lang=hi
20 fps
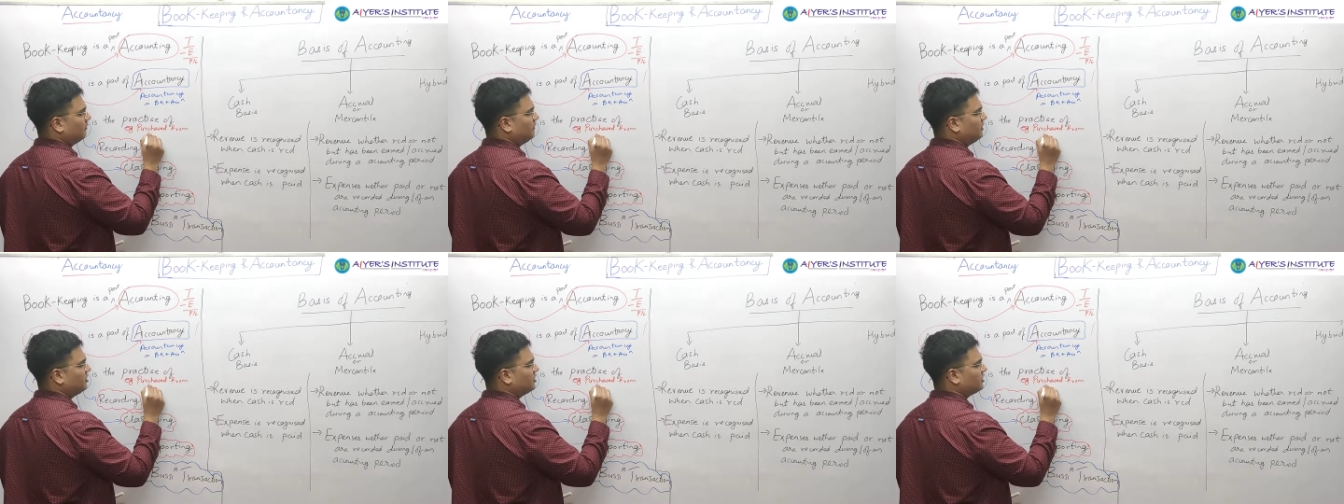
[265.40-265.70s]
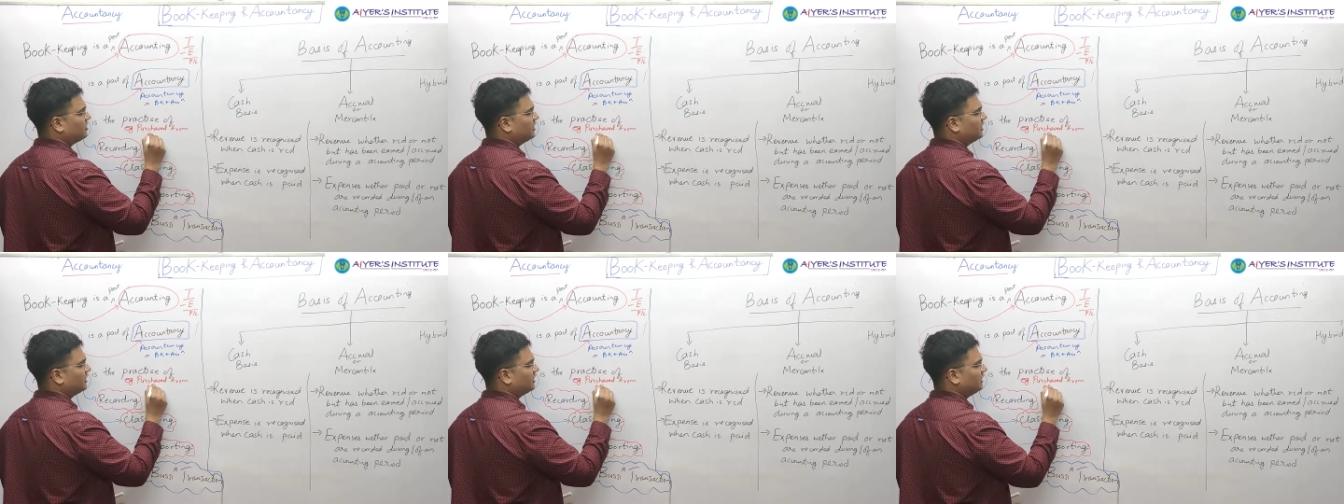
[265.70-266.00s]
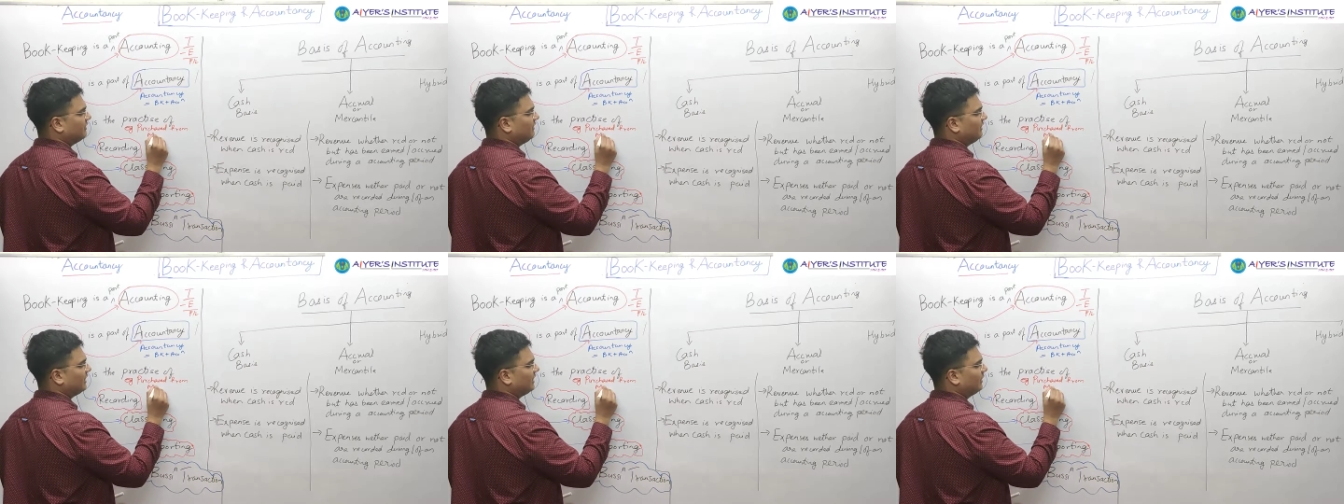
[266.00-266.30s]
मिस्टर
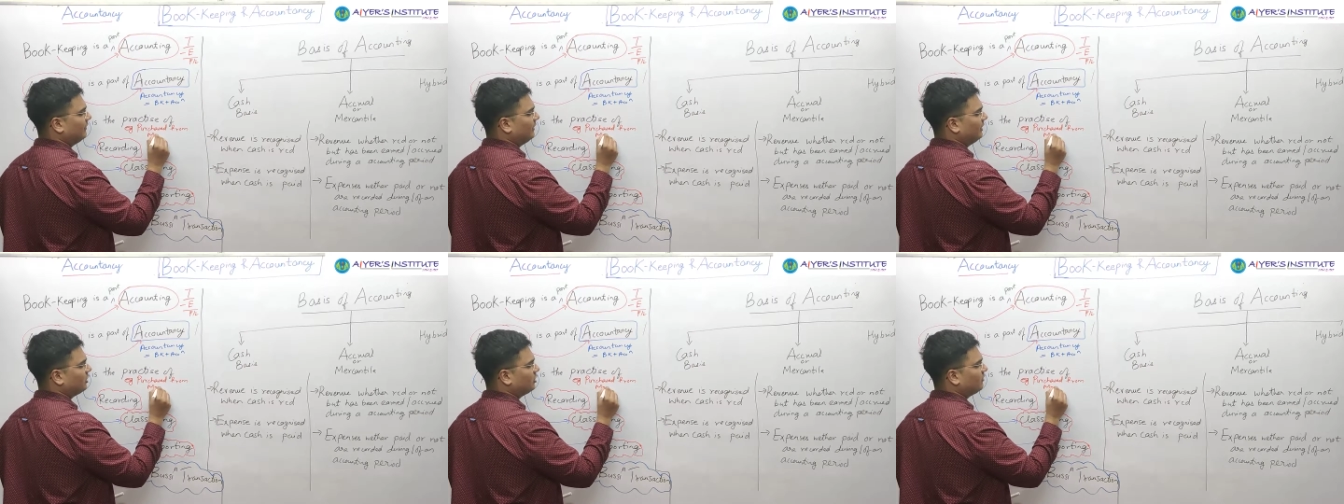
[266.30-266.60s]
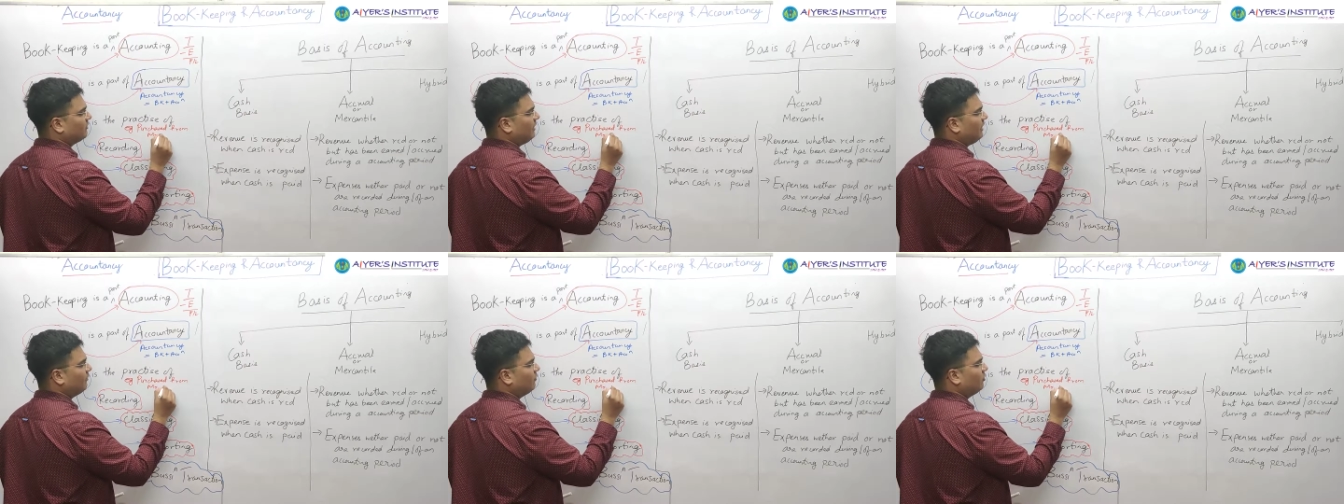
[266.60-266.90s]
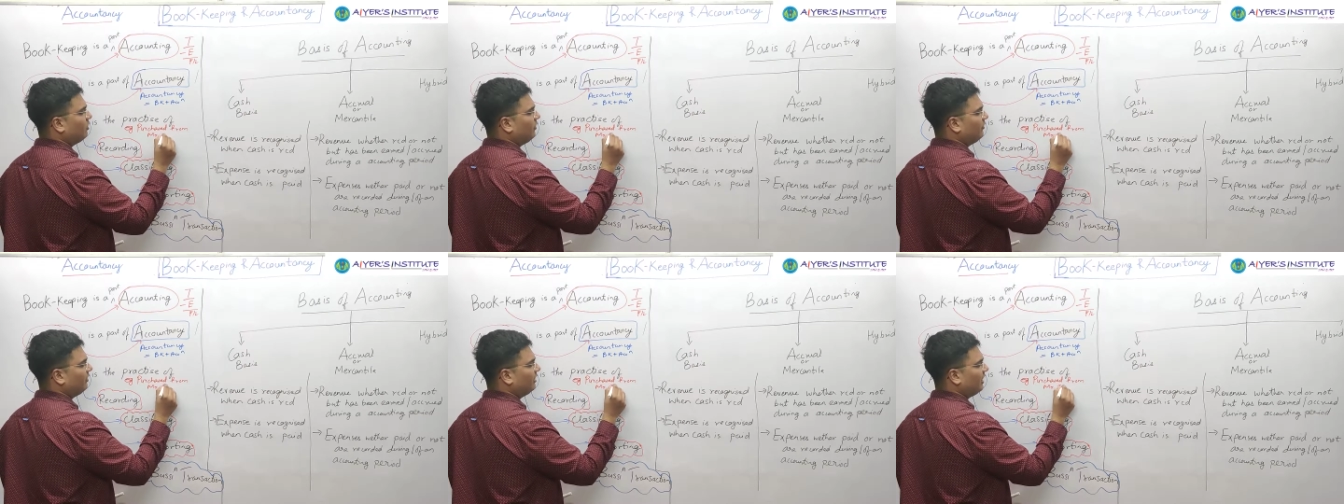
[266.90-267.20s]
तिवारी हमारा तो
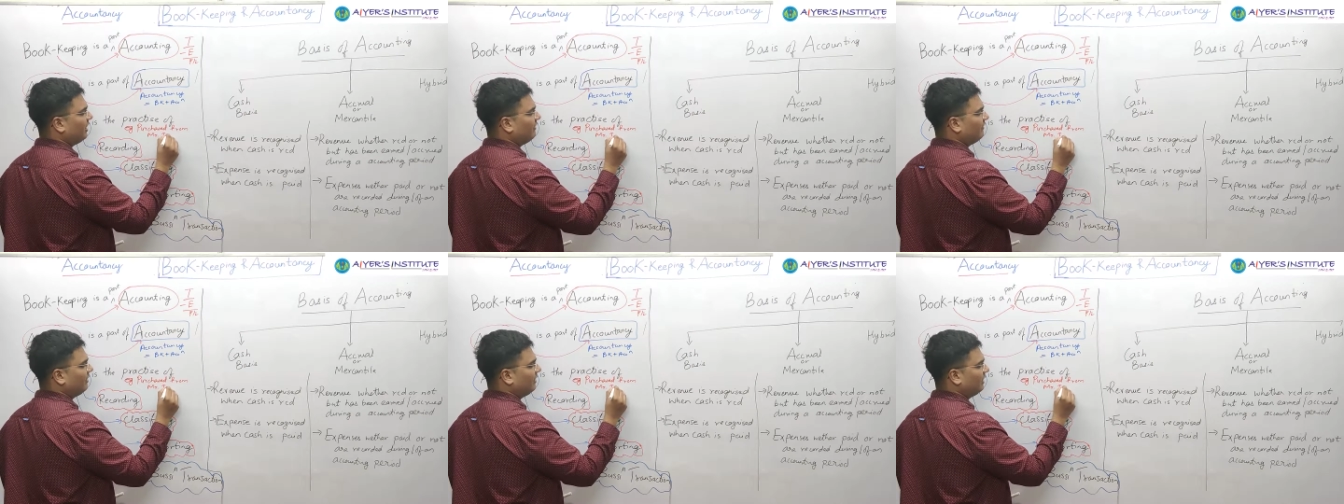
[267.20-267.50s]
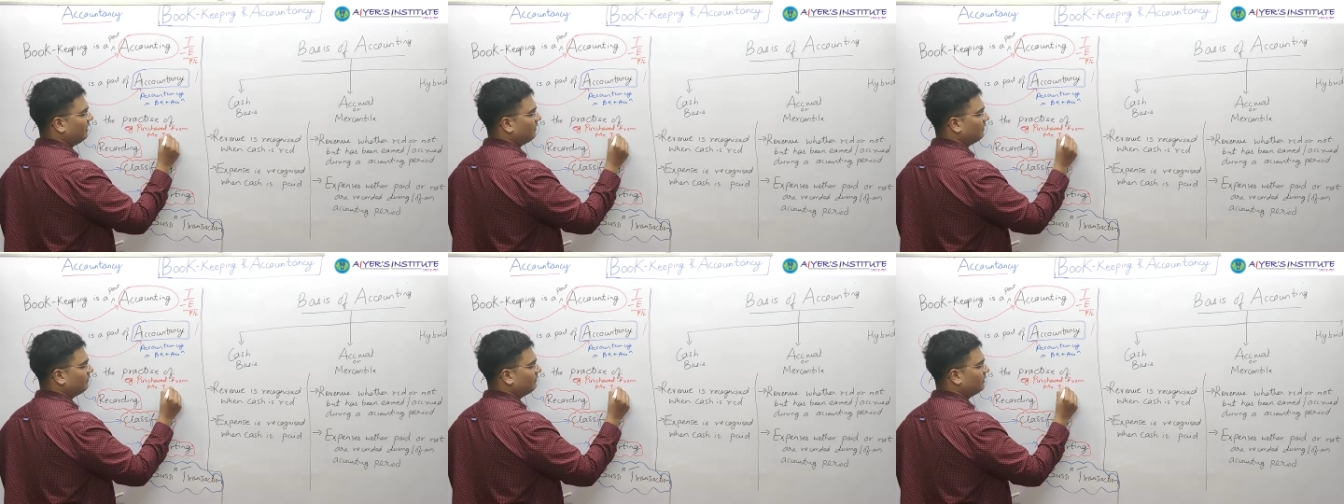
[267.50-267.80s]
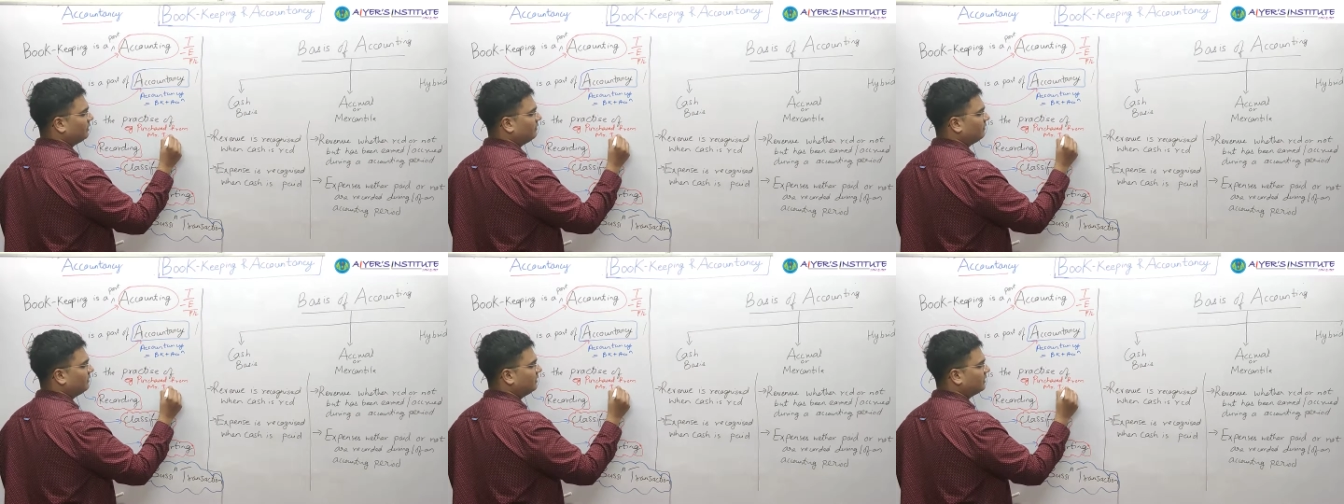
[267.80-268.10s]
बाबूराव ही रहने वाला है
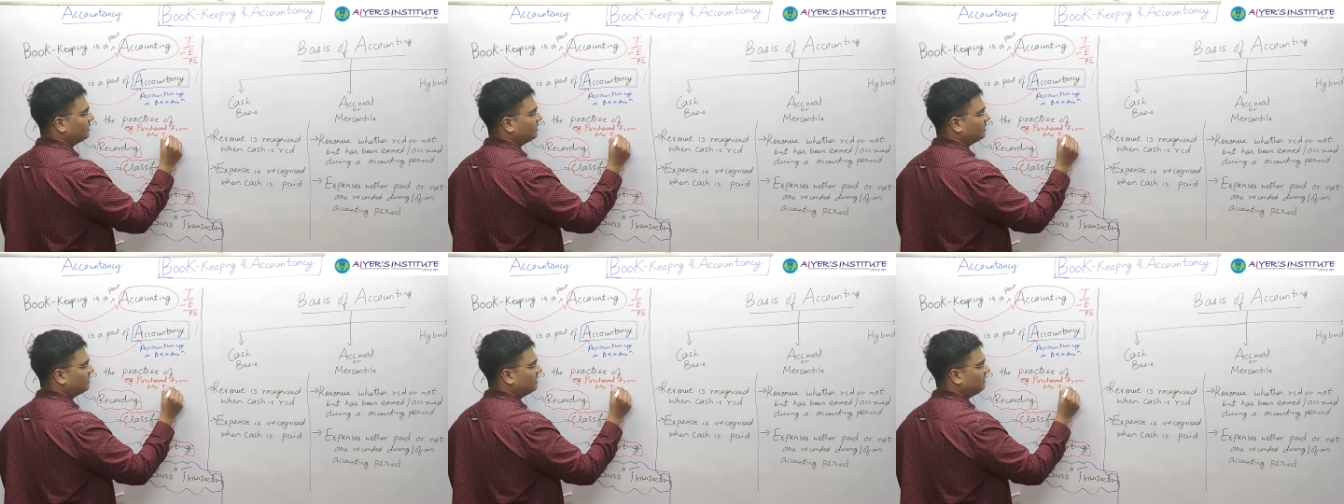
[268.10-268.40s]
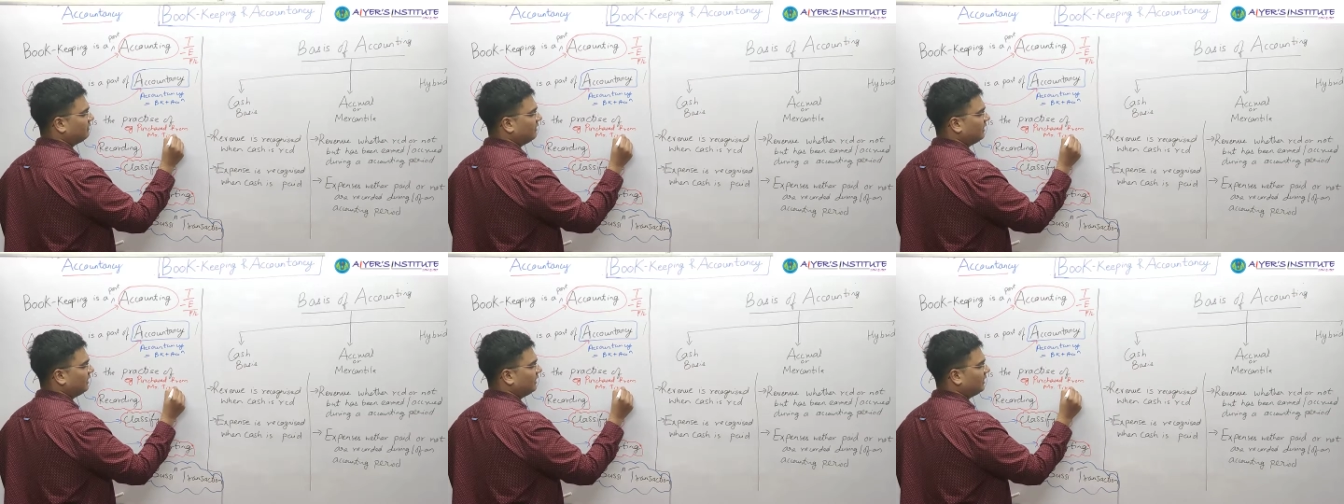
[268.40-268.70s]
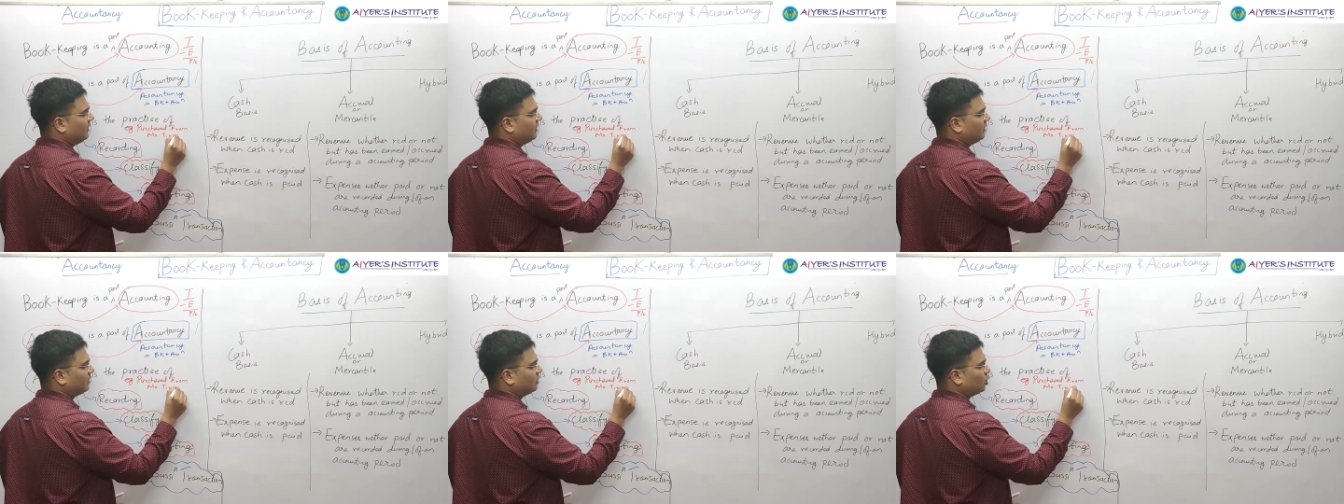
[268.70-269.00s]
बराबर तिवारी
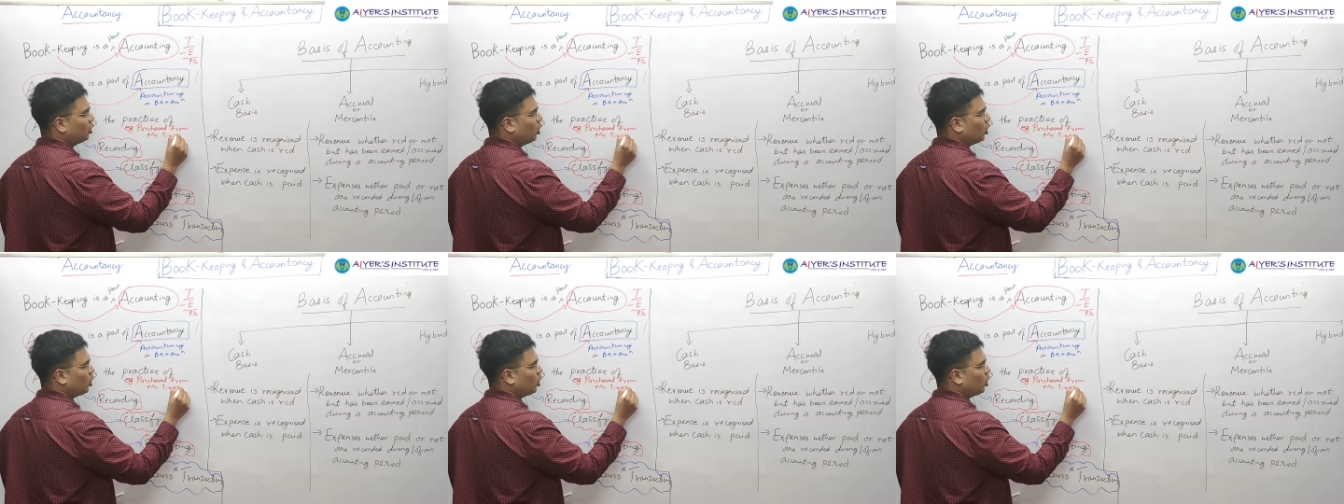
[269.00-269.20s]
तो,